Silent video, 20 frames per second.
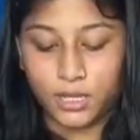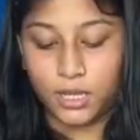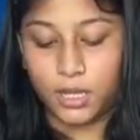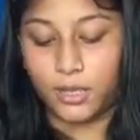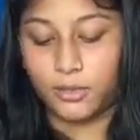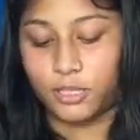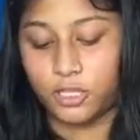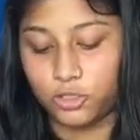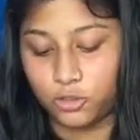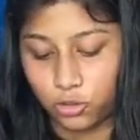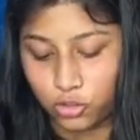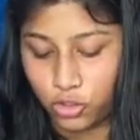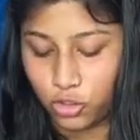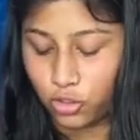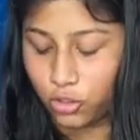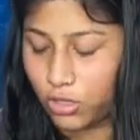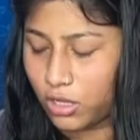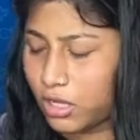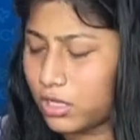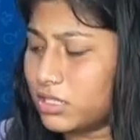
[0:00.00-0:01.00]
और ये सोच
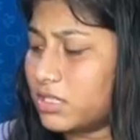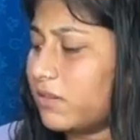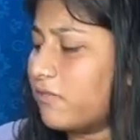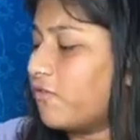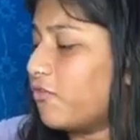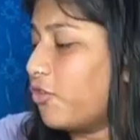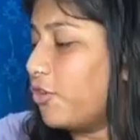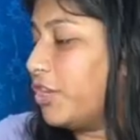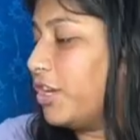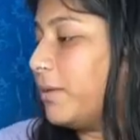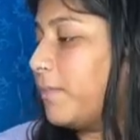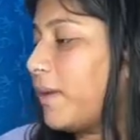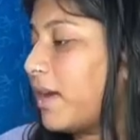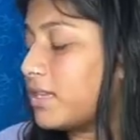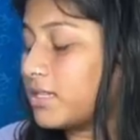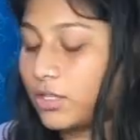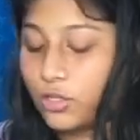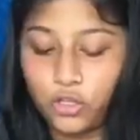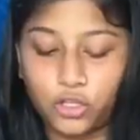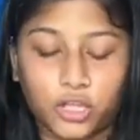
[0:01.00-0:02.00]
रहे जब वो ही नहीं पहन
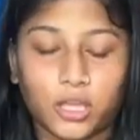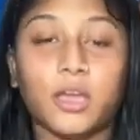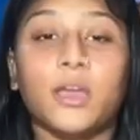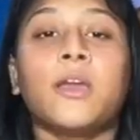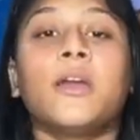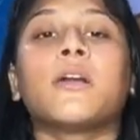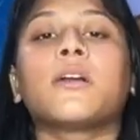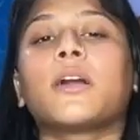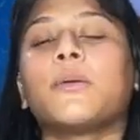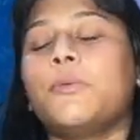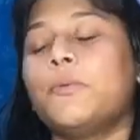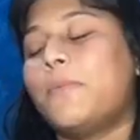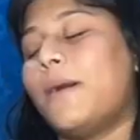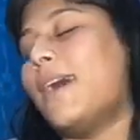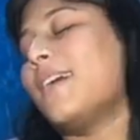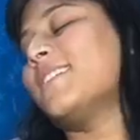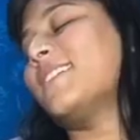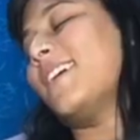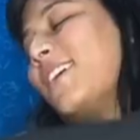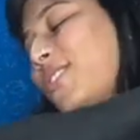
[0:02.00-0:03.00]
सकते कभी
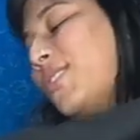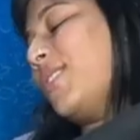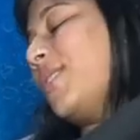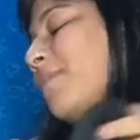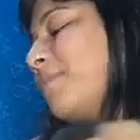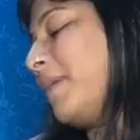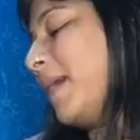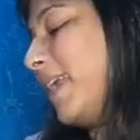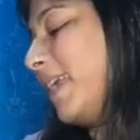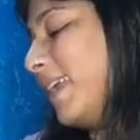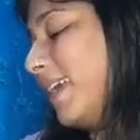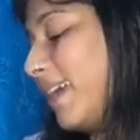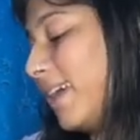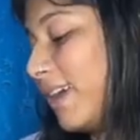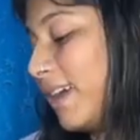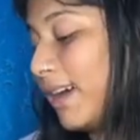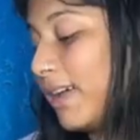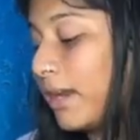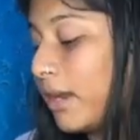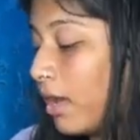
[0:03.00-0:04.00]
बाहर जाएंगे तो तब पहन लेंगे
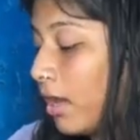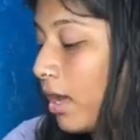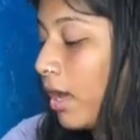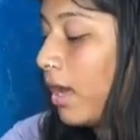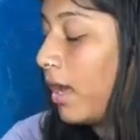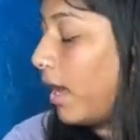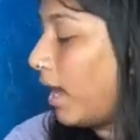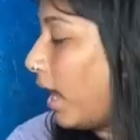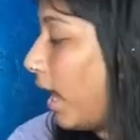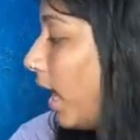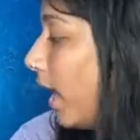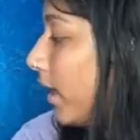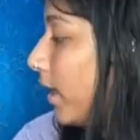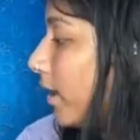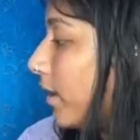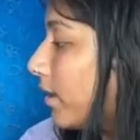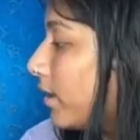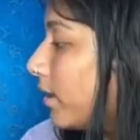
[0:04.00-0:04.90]
यार एंड